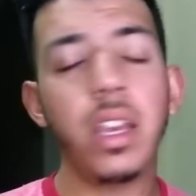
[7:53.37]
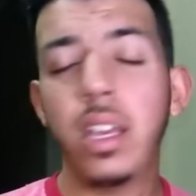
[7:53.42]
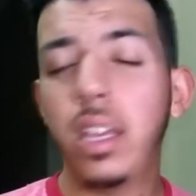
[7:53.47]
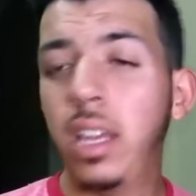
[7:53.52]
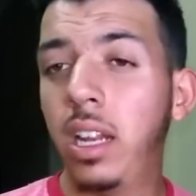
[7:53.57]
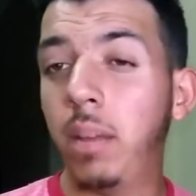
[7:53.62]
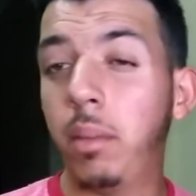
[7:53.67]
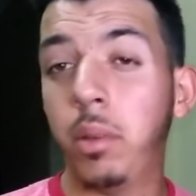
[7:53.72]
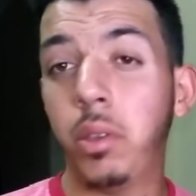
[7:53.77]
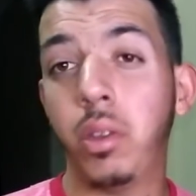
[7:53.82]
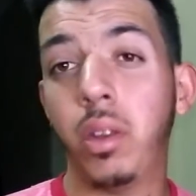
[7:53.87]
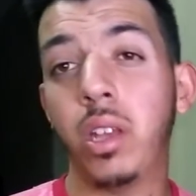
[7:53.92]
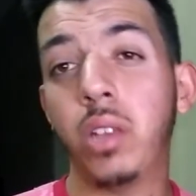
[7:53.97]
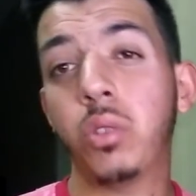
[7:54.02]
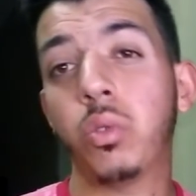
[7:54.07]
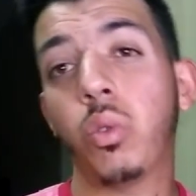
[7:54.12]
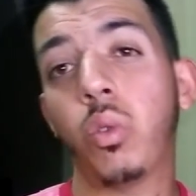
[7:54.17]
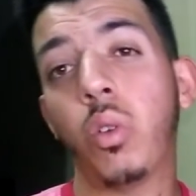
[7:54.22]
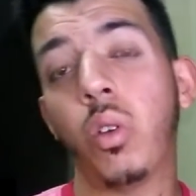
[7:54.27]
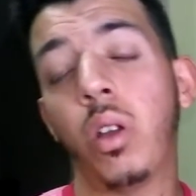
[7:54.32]
y la mayoría de
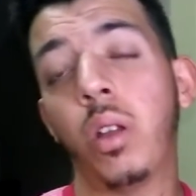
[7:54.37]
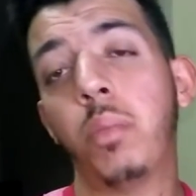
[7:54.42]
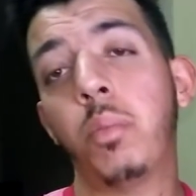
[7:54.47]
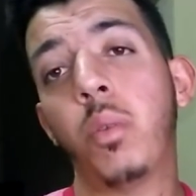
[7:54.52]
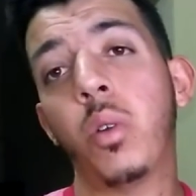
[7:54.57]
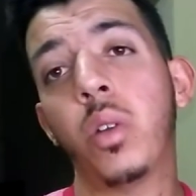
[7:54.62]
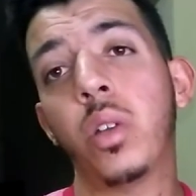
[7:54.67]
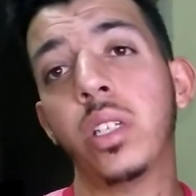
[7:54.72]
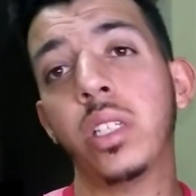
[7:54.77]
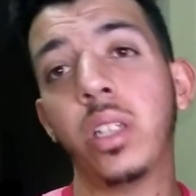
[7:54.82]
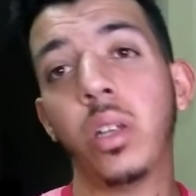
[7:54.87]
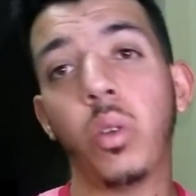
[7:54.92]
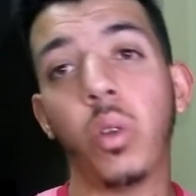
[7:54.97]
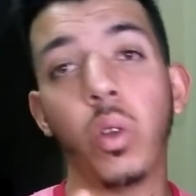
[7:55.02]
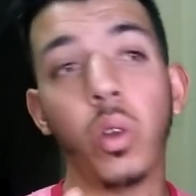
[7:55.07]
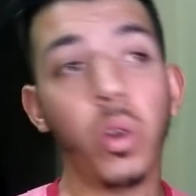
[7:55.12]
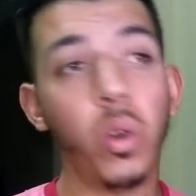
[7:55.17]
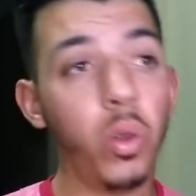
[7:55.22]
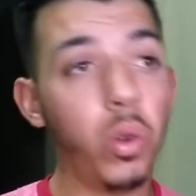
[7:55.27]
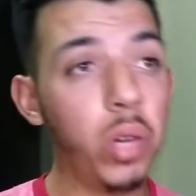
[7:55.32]
su cuerpo es de
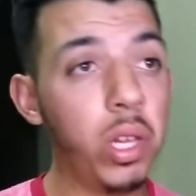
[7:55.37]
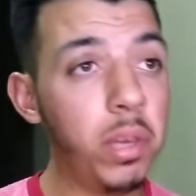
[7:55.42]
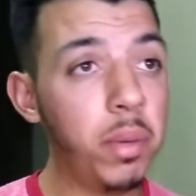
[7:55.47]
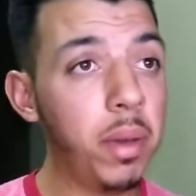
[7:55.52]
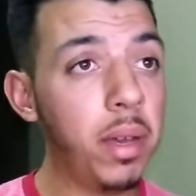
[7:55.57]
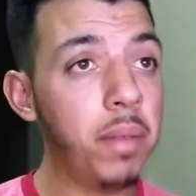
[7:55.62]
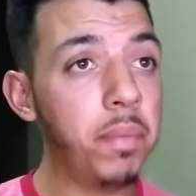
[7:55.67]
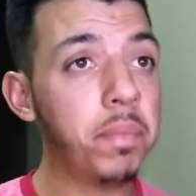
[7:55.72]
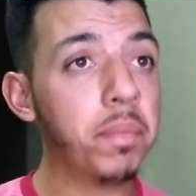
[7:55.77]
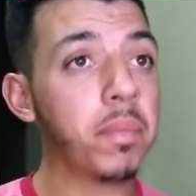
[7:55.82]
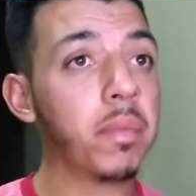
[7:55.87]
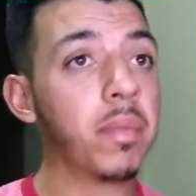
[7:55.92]
color oliva.